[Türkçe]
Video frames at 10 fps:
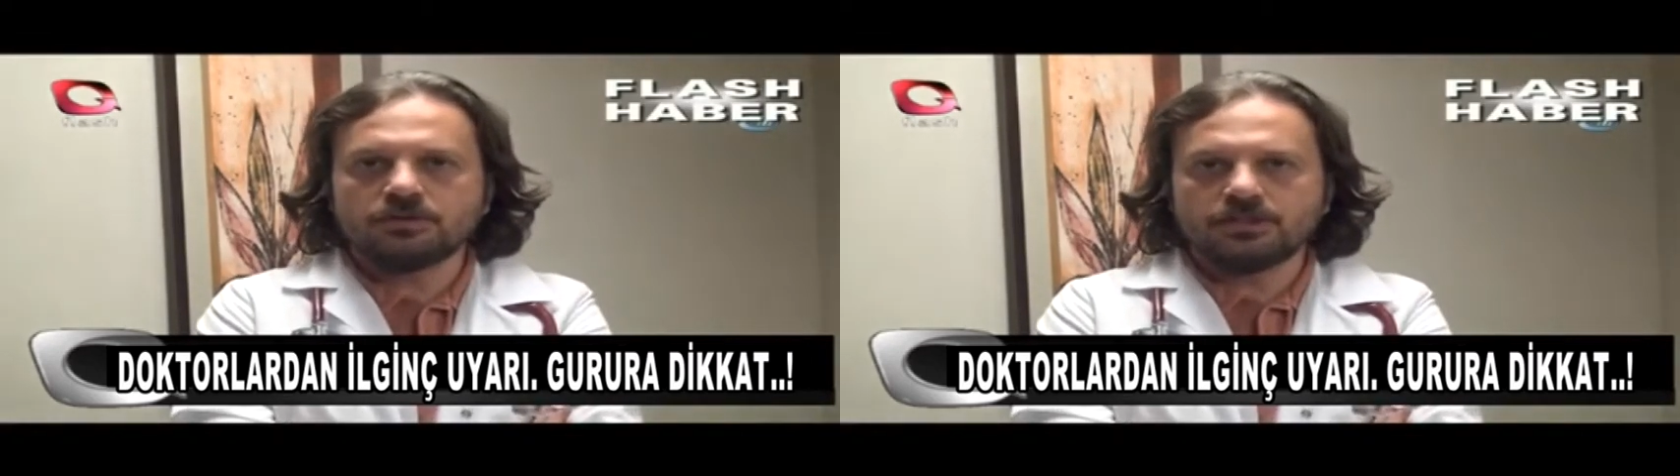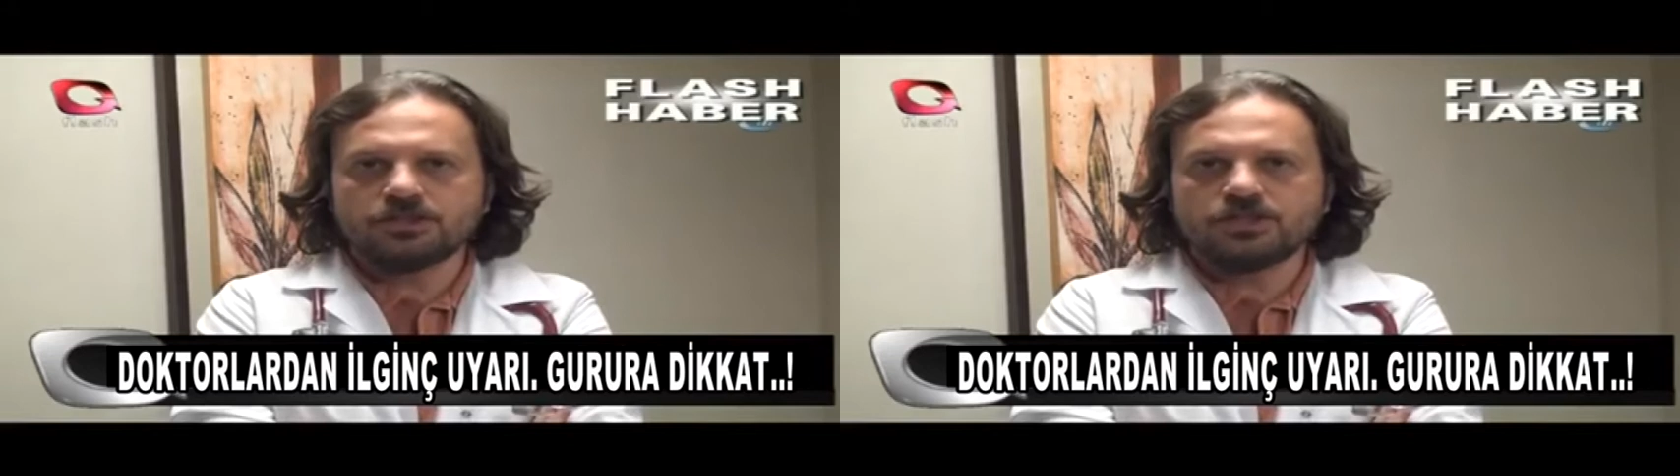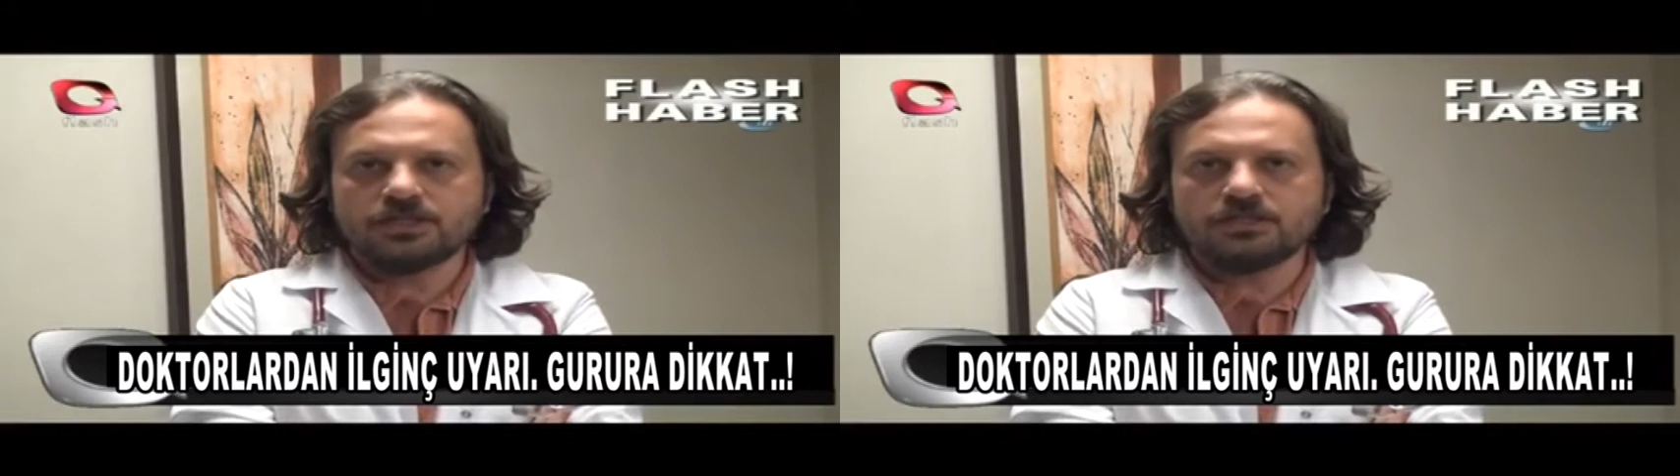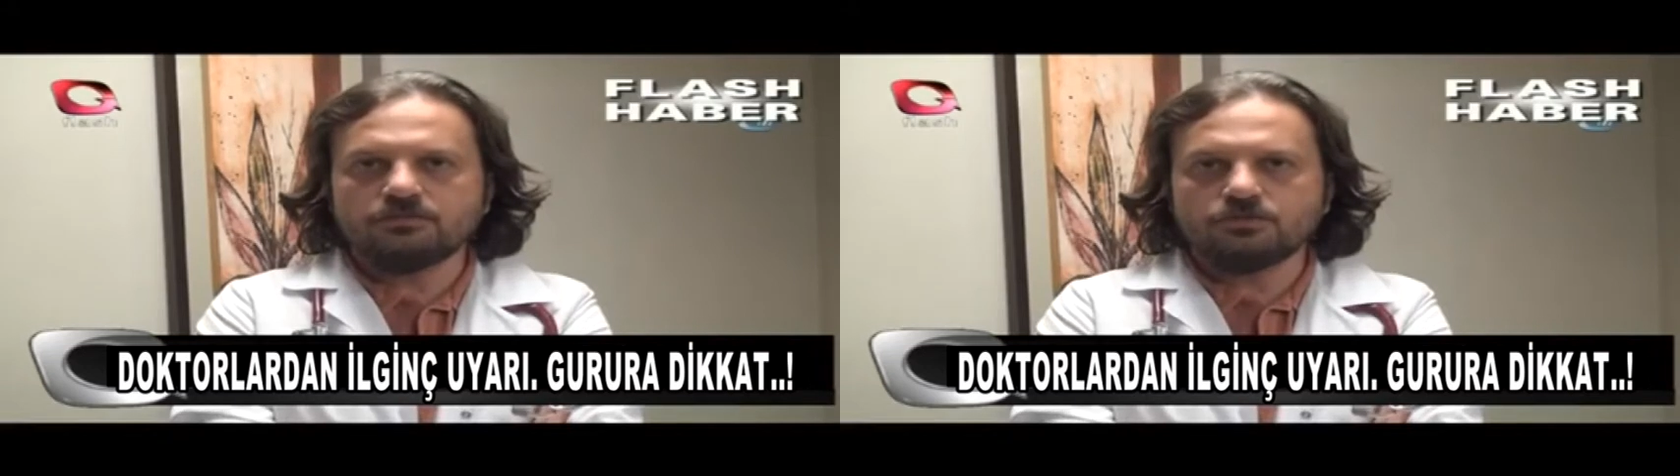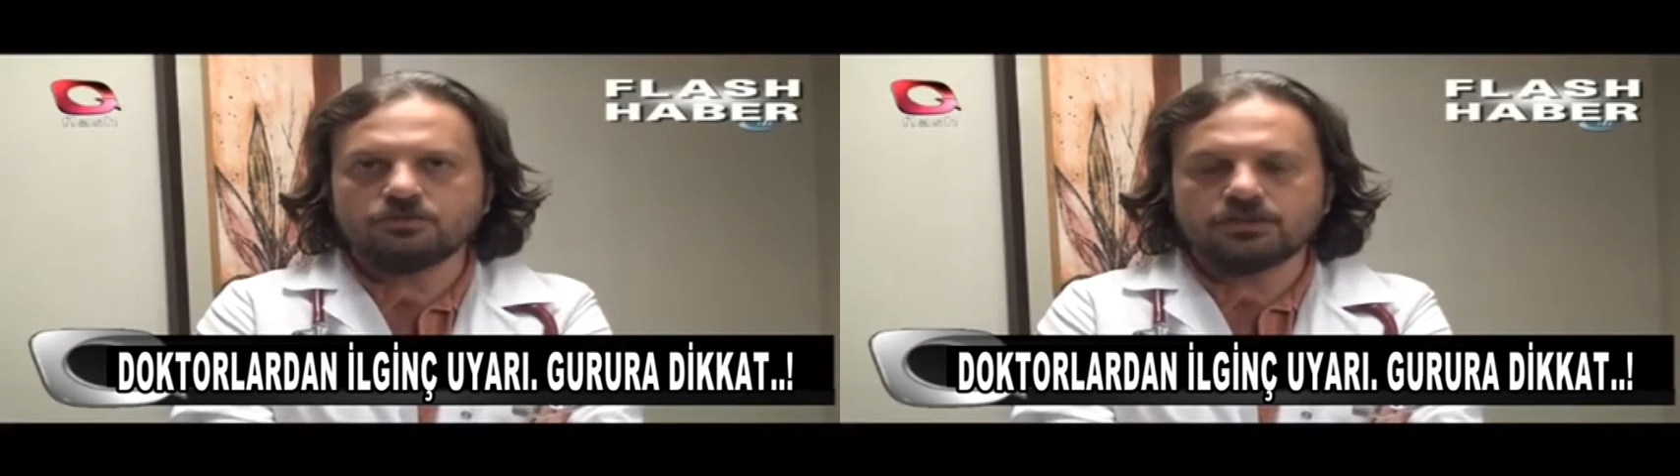yarışa
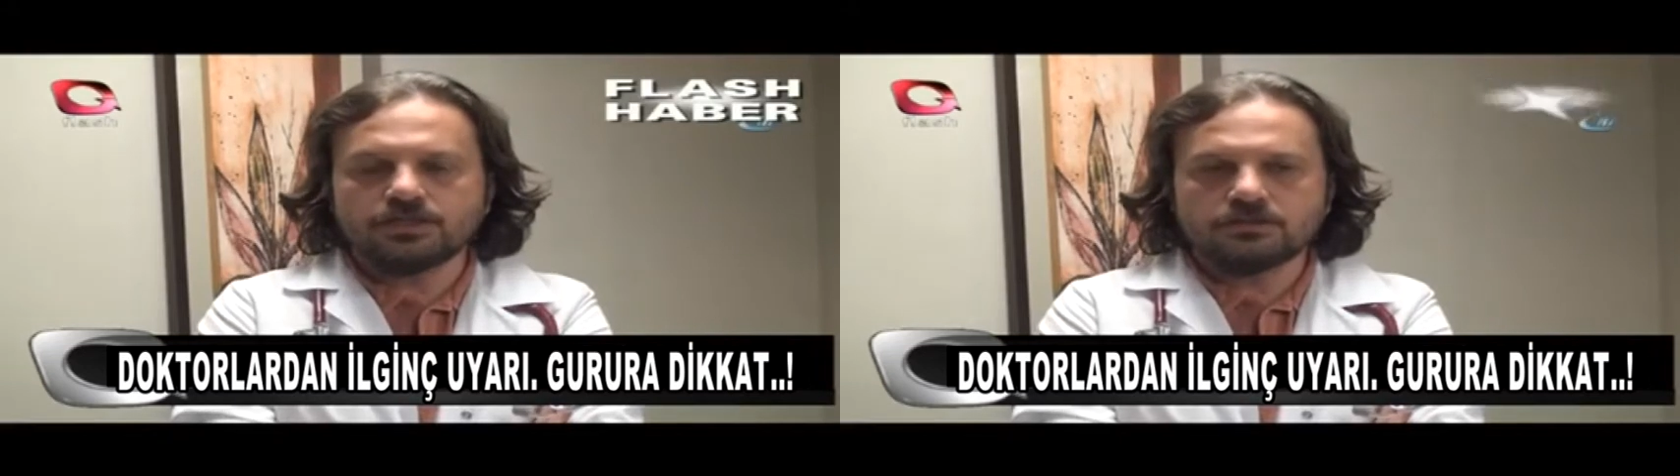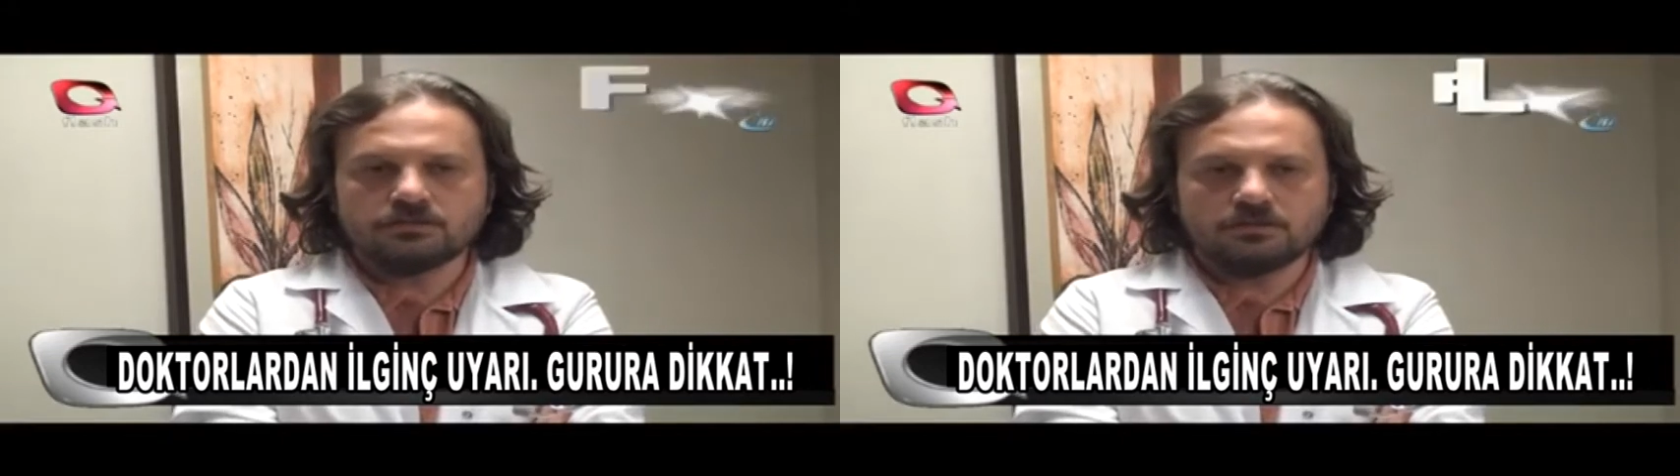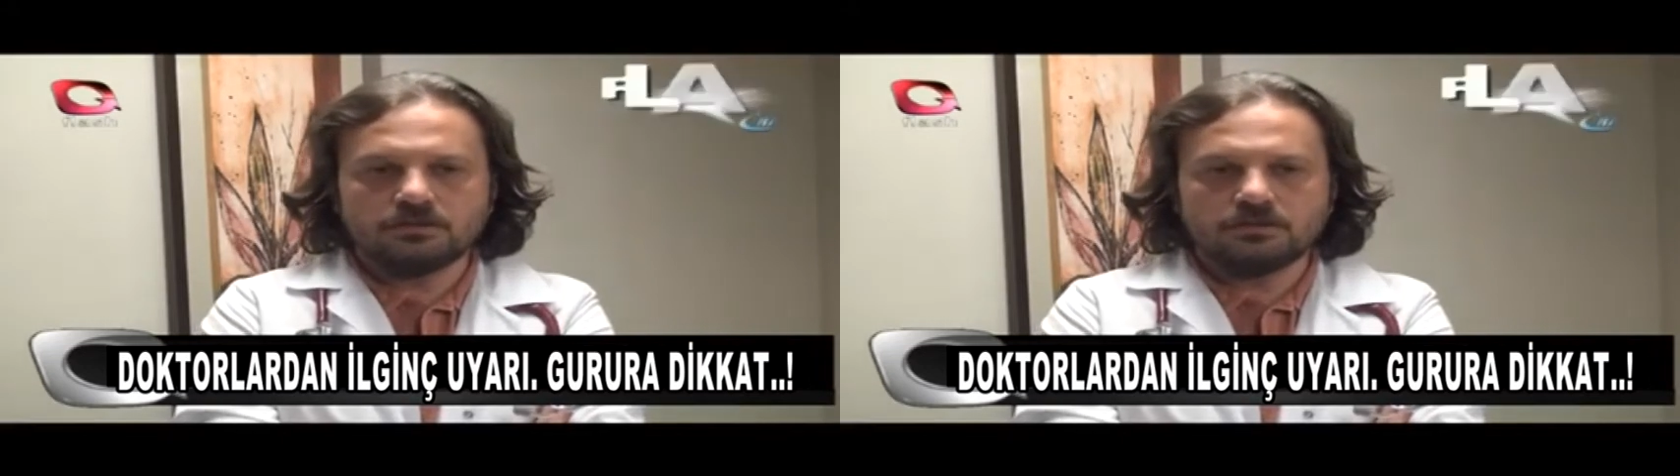girebiliyorlar.